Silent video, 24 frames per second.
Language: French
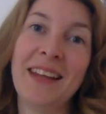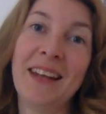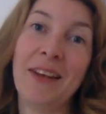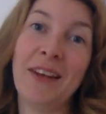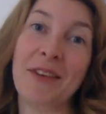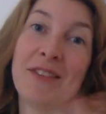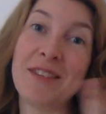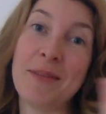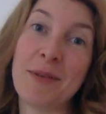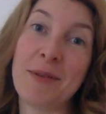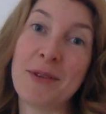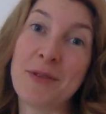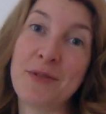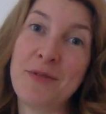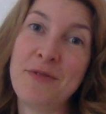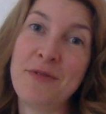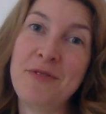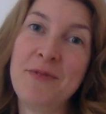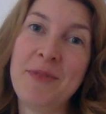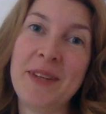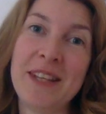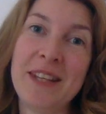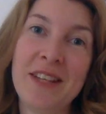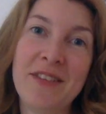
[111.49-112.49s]
Deuxième
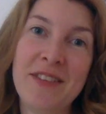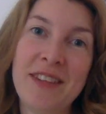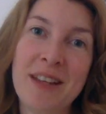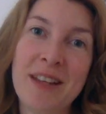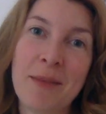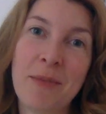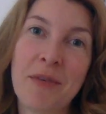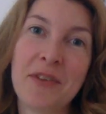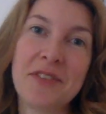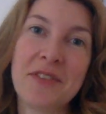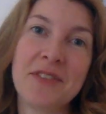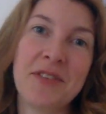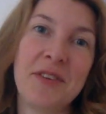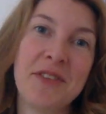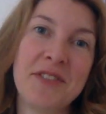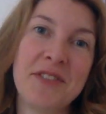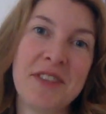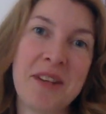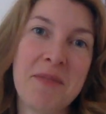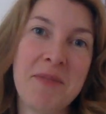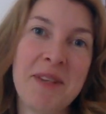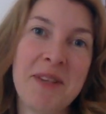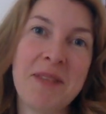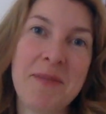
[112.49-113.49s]
astuce, bien évidemment, c'est une
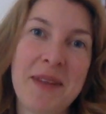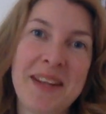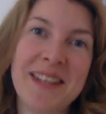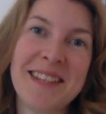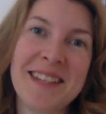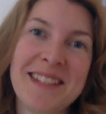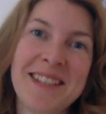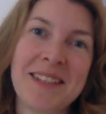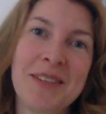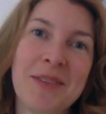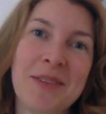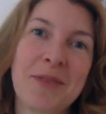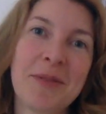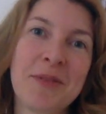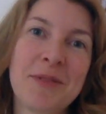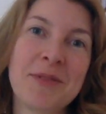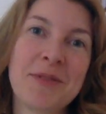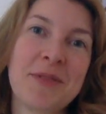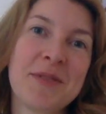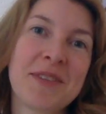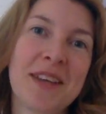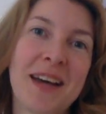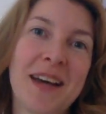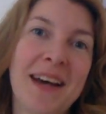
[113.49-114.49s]
chaîne minimaliste, donc
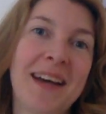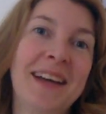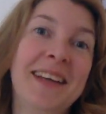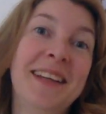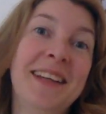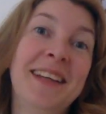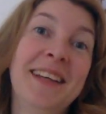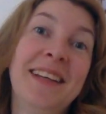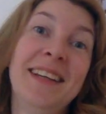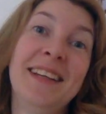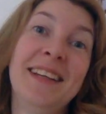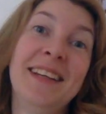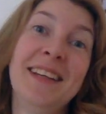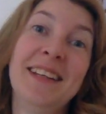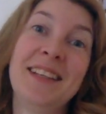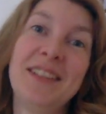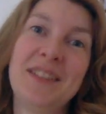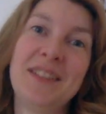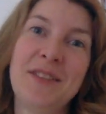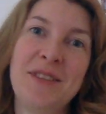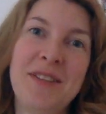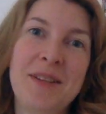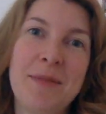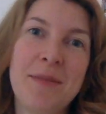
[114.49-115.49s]
ce sera
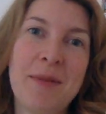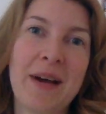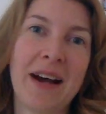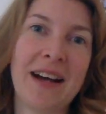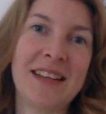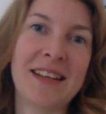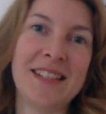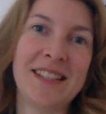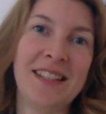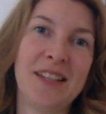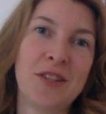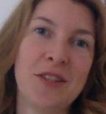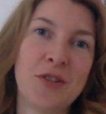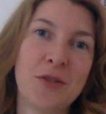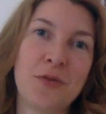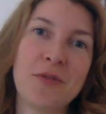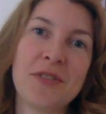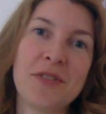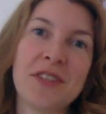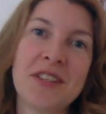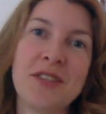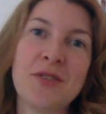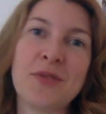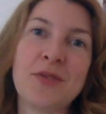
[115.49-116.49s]
se débarrasser des
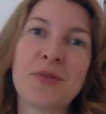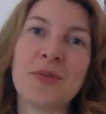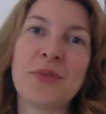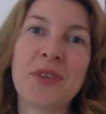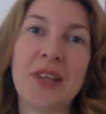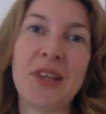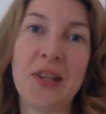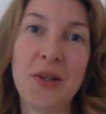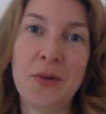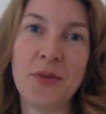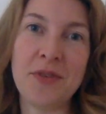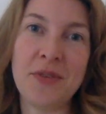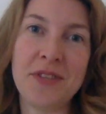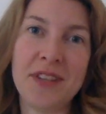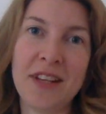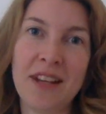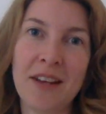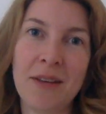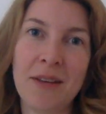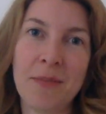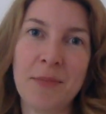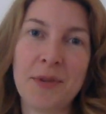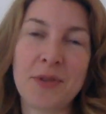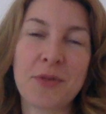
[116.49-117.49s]
choses qui sont
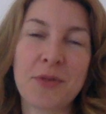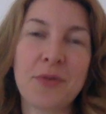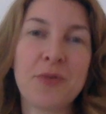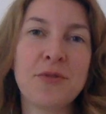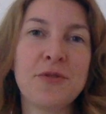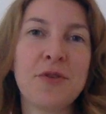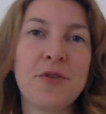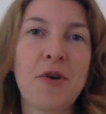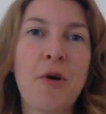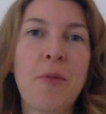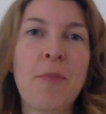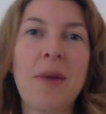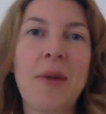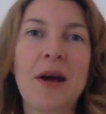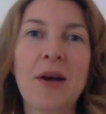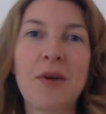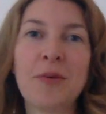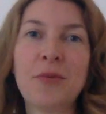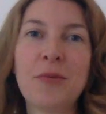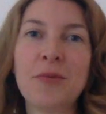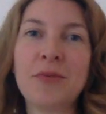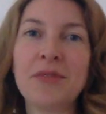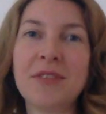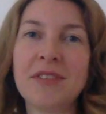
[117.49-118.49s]
inutiles. Parce qu'on ne se rend pas
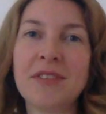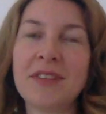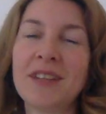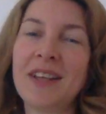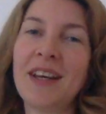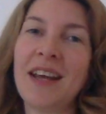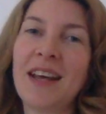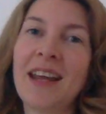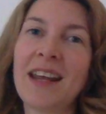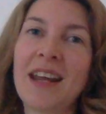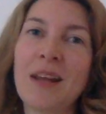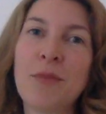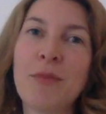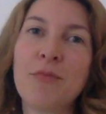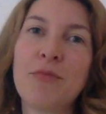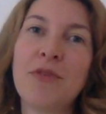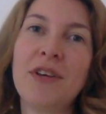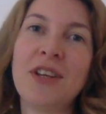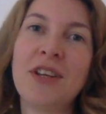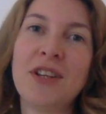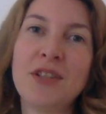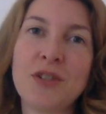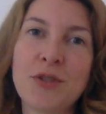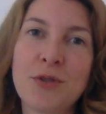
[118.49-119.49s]
compte à quel
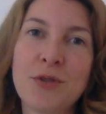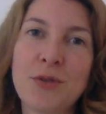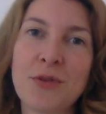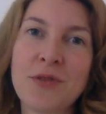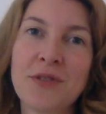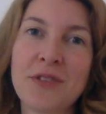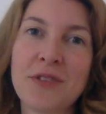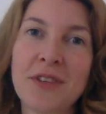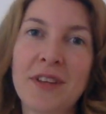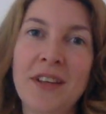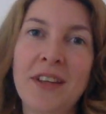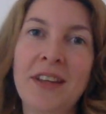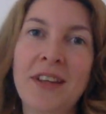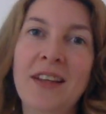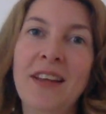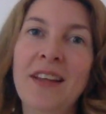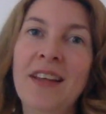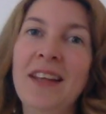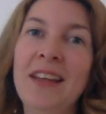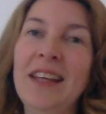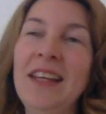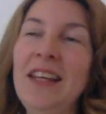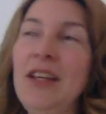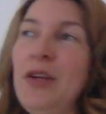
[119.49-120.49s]
point les choses
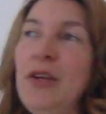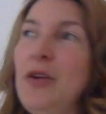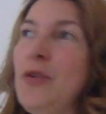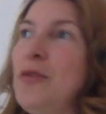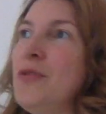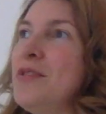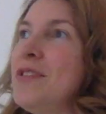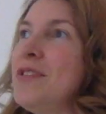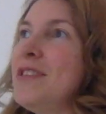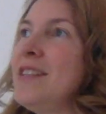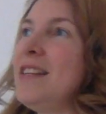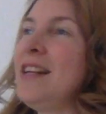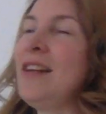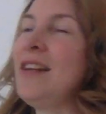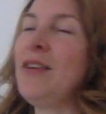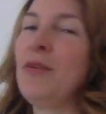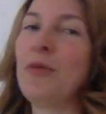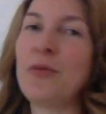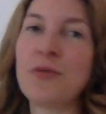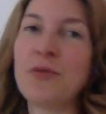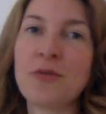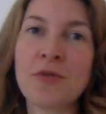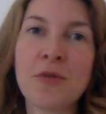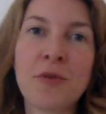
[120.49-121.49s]
inutiles
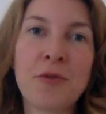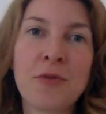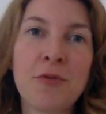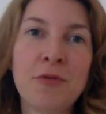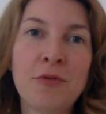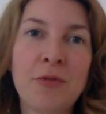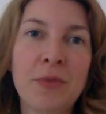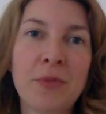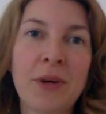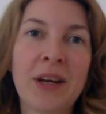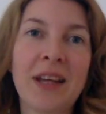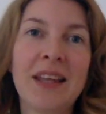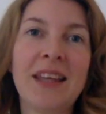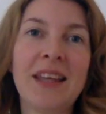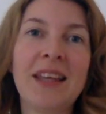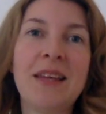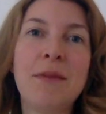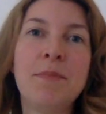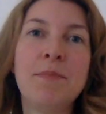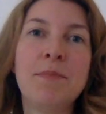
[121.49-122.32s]
nous encombrent et